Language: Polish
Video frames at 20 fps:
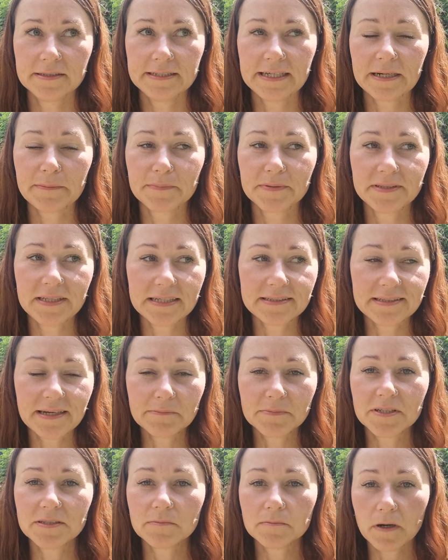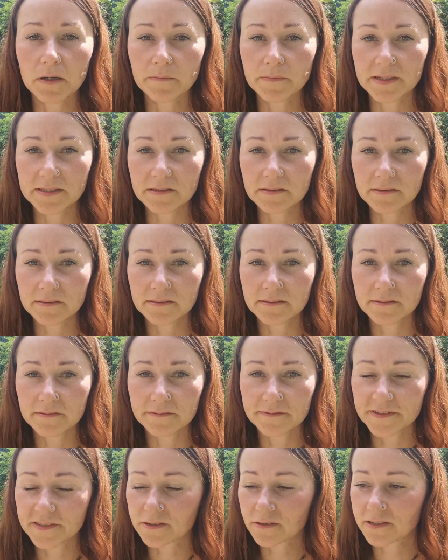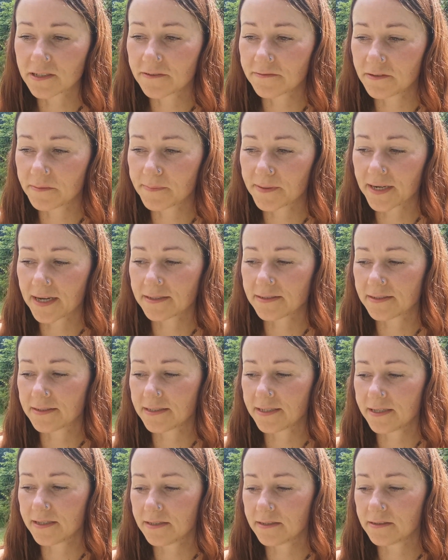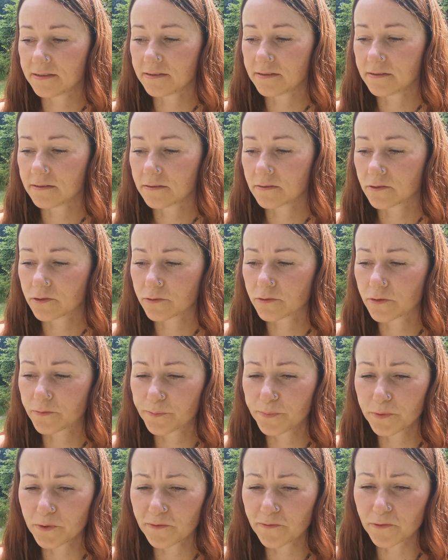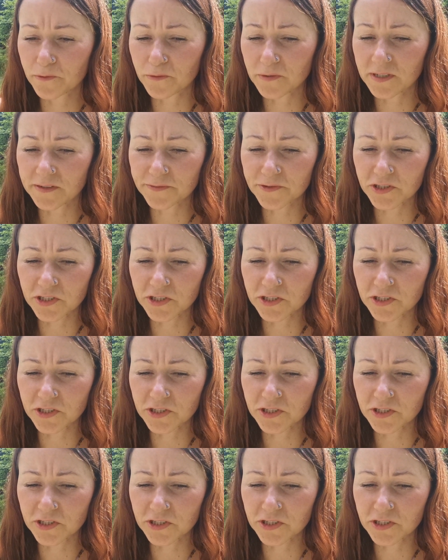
Jakby na tamten moment wysokie wibracje, to to było w ogóle